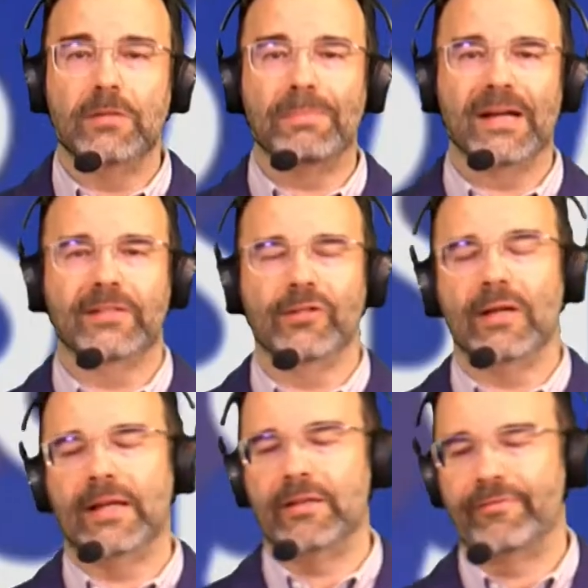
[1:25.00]
di
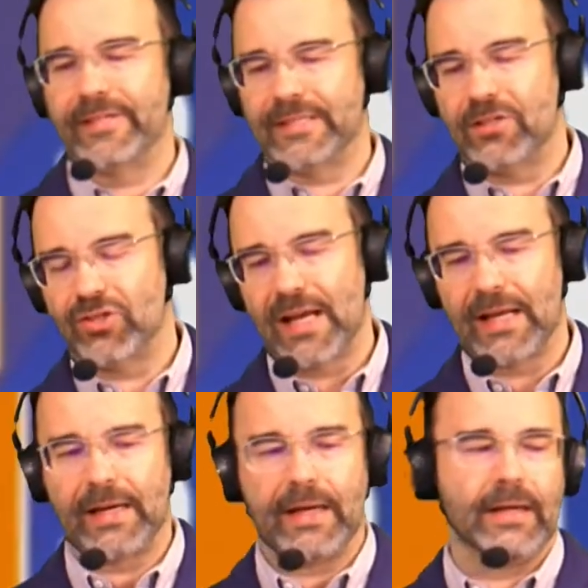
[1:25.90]
particolare da
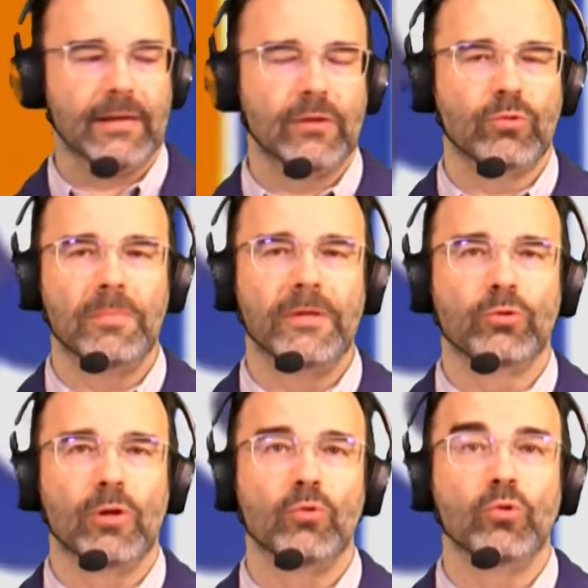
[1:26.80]
festeggiare e
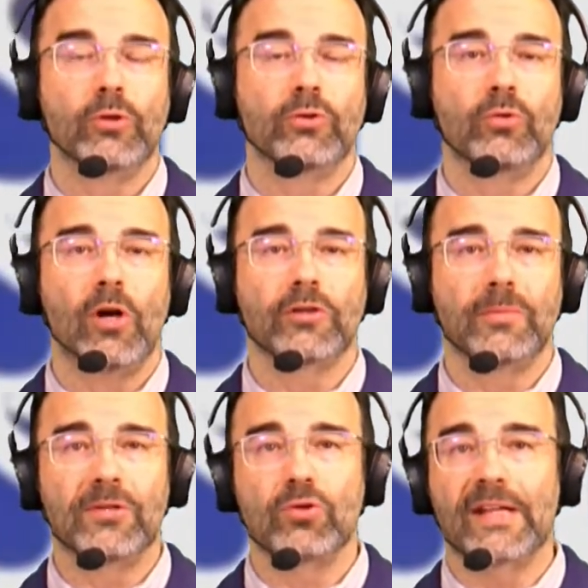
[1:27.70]
naturalmente un augurio di
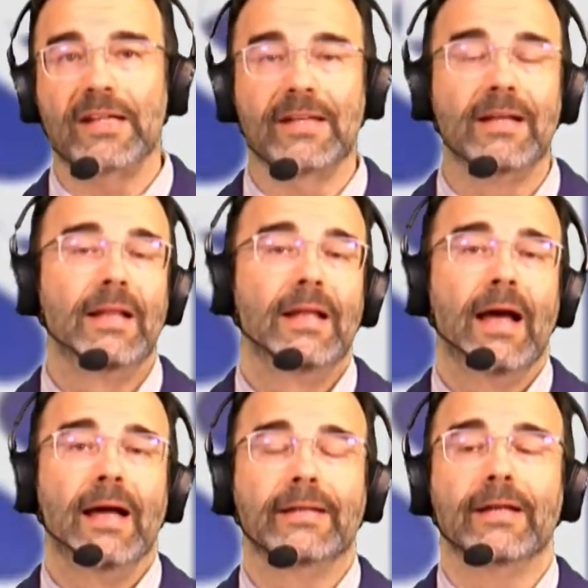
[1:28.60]
un'ottima giornata
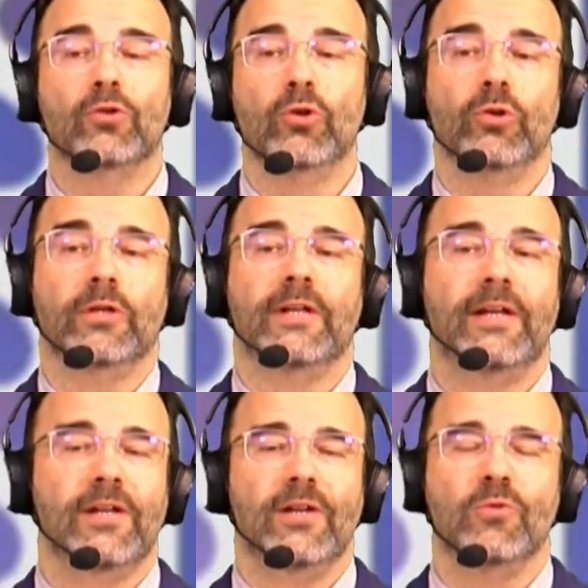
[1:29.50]
anche a coloro
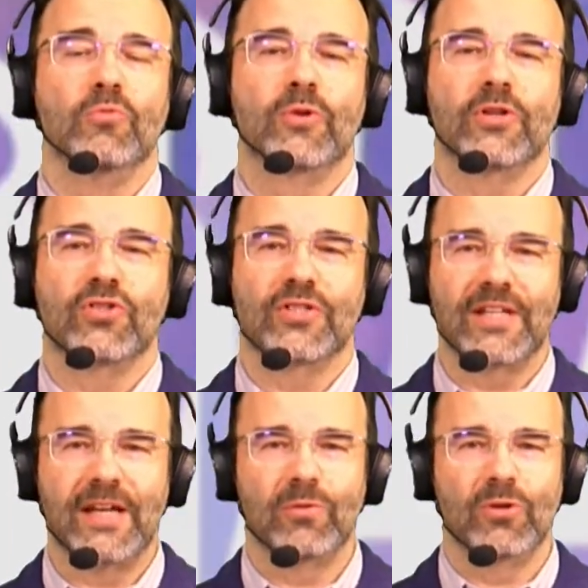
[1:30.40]
che eh, comunque ci
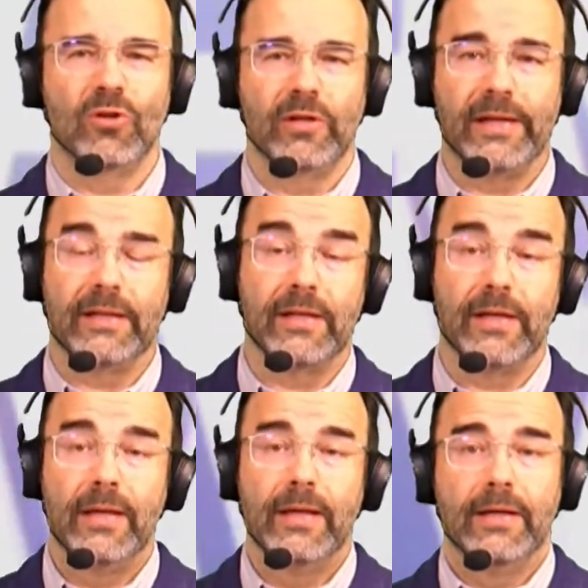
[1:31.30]
seguono e
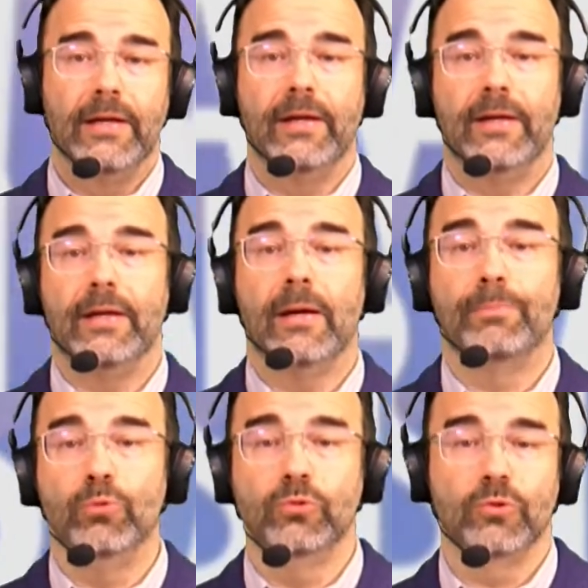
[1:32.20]
che eh,
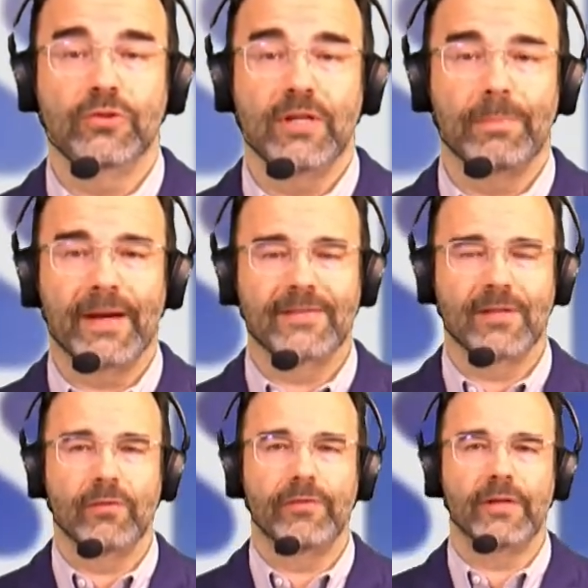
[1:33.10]
appunto si apprestano a